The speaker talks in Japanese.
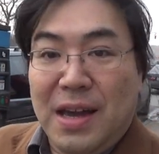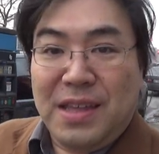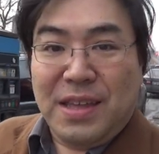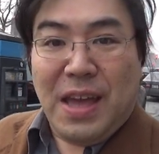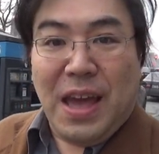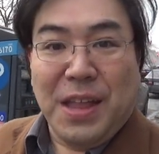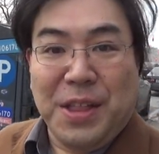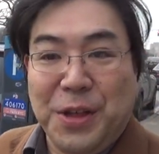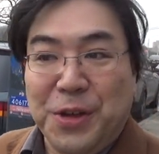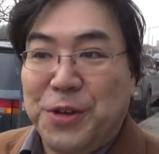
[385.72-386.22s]
い、、
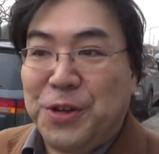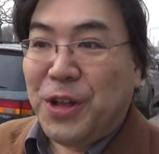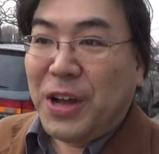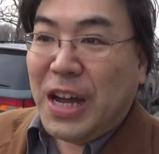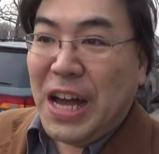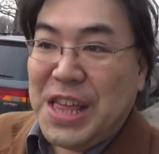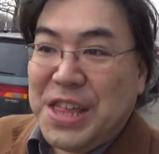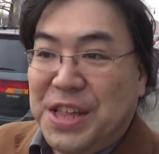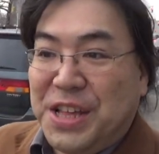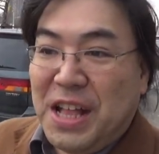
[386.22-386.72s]
えー、というような
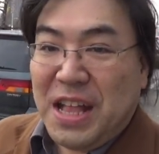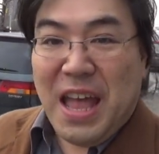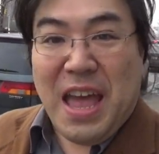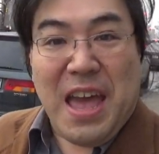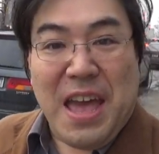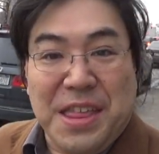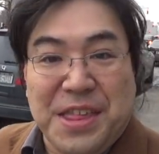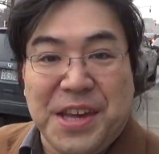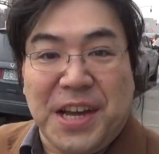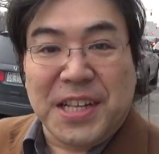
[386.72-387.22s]
感じで
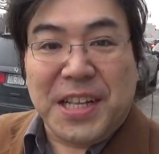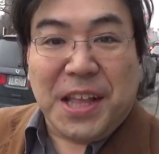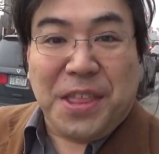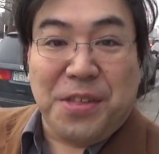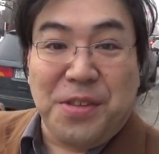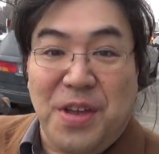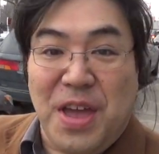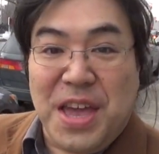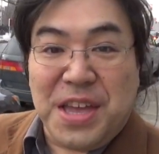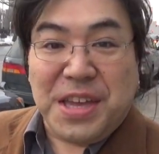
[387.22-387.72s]
ね、えー、地下
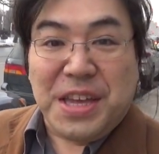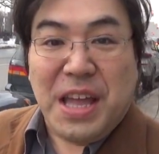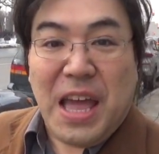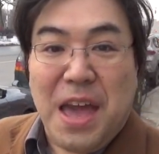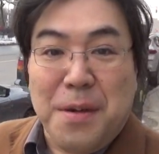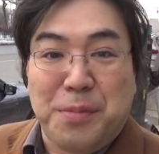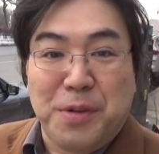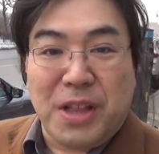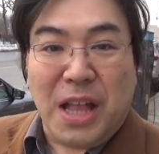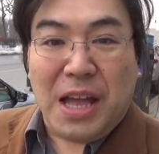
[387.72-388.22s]
鉄の駅、
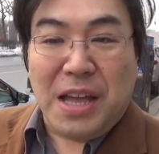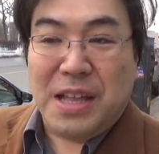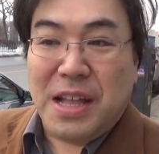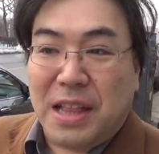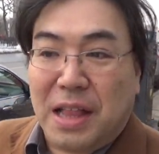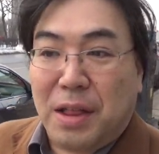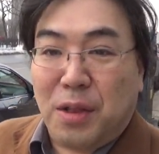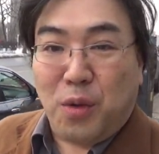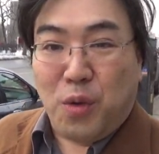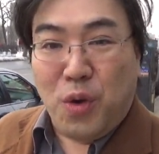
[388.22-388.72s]
えー、舞台に
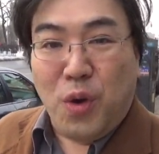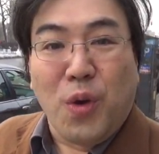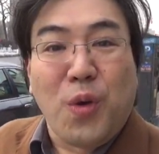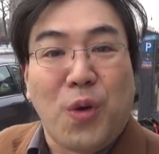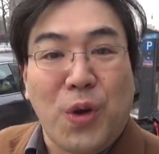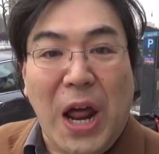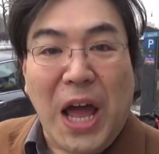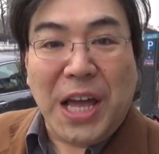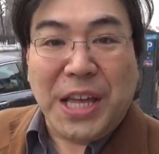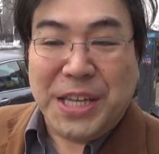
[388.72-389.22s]
なったところを
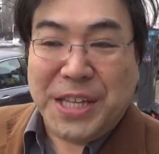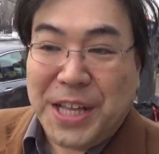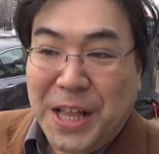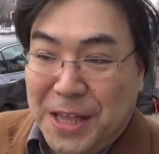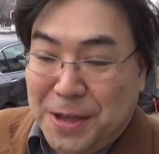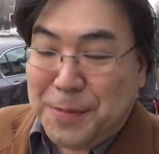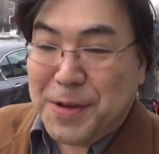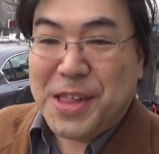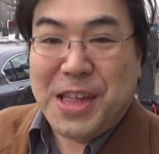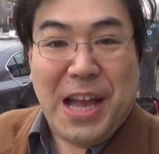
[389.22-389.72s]
ご覧いた
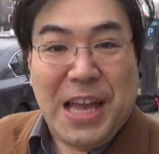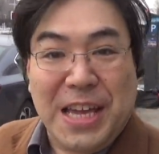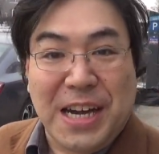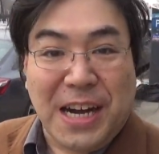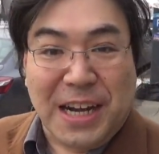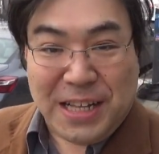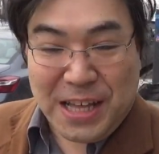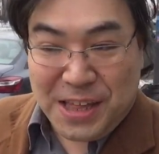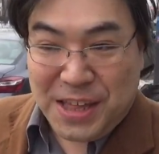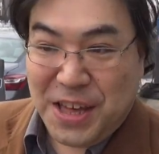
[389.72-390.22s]
だきましたい
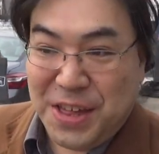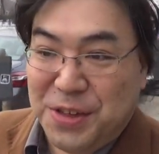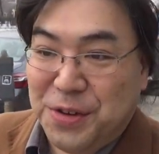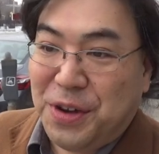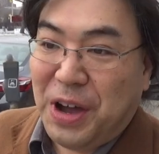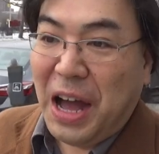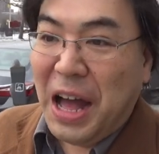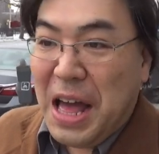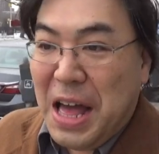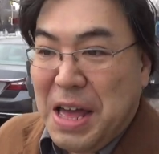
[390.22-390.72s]
かがでしたで
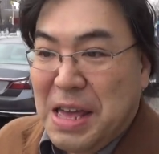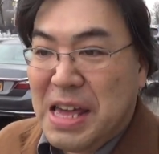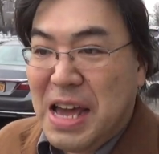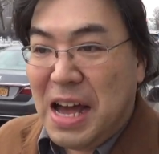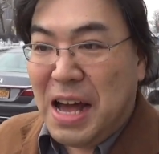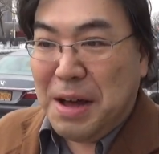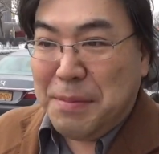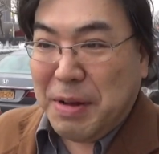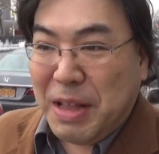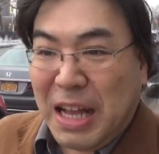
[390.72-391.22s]
しょうかい
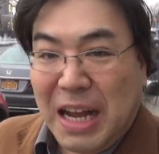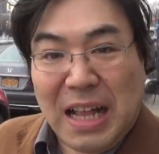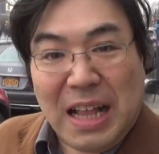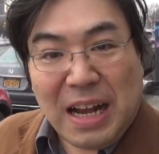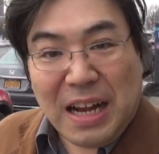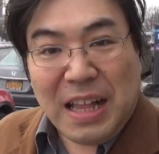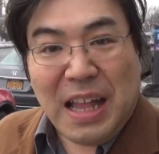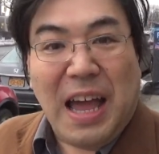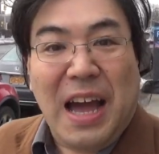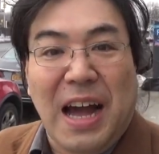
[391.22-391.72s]
やまあ、なか
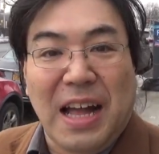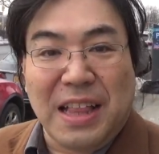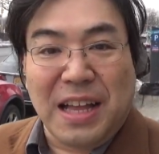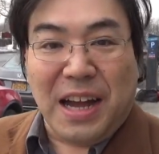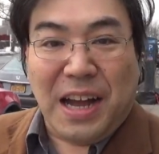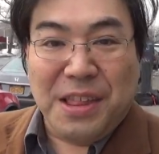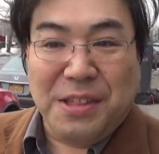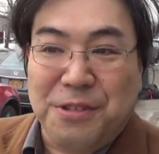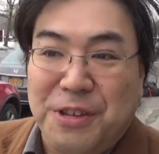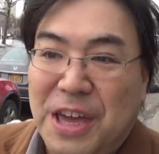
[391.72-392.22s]
なかねあん
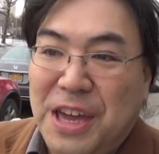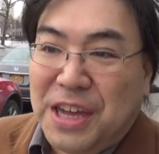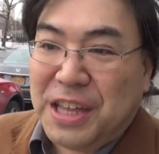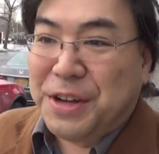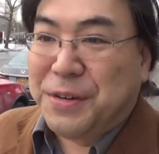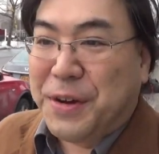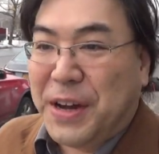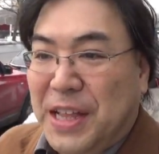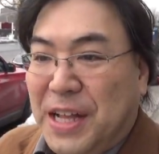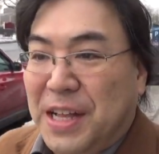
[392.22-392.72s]
な感じの駅
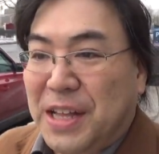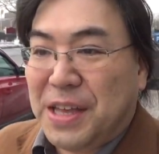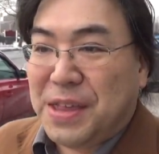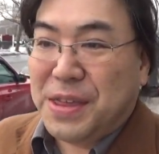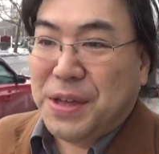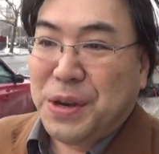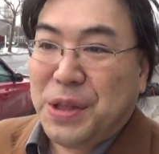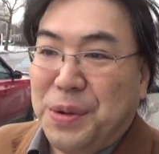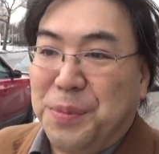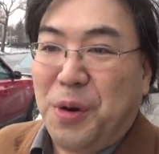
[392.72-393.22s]
なわけなんで
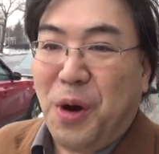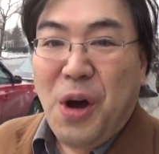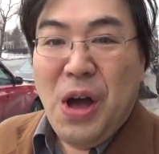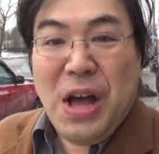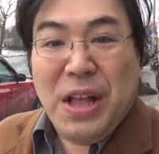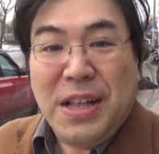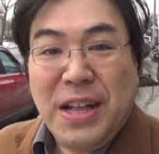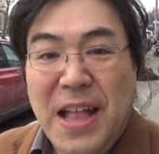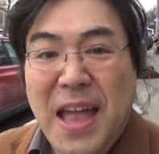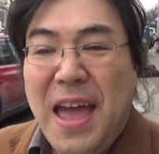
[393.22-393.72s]
すけれども
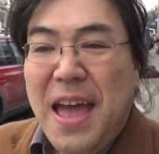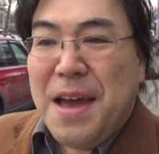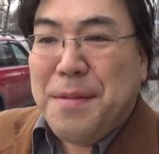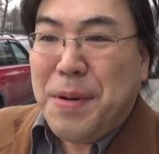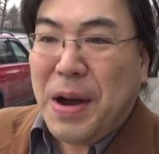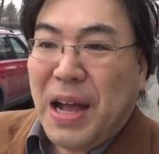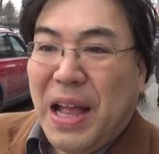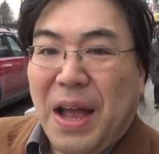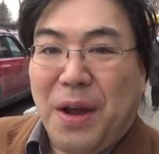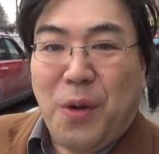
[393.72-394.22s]
でね
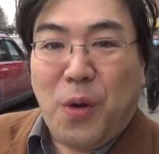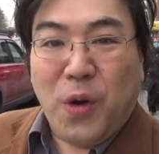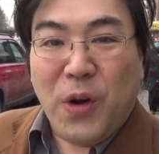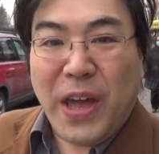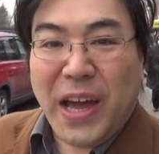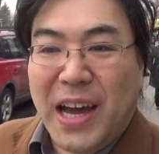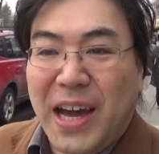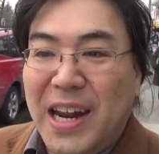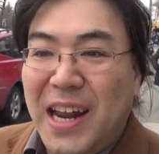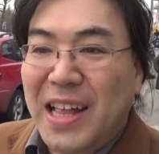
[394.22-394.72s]
まあ、こ
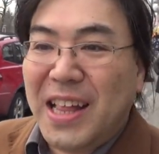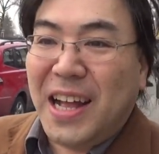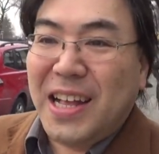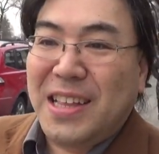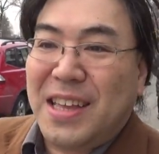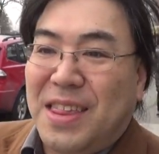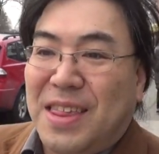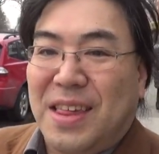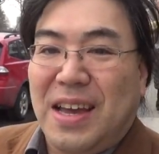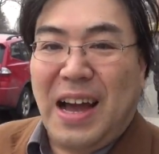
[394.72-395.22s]
れからな
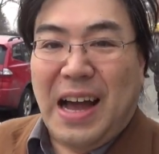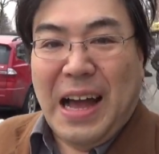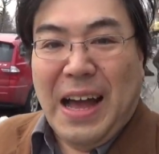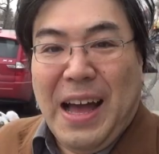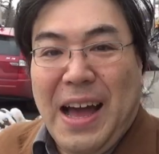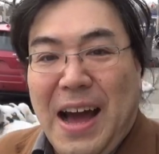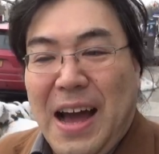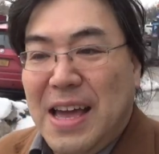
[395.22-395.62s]
んですが、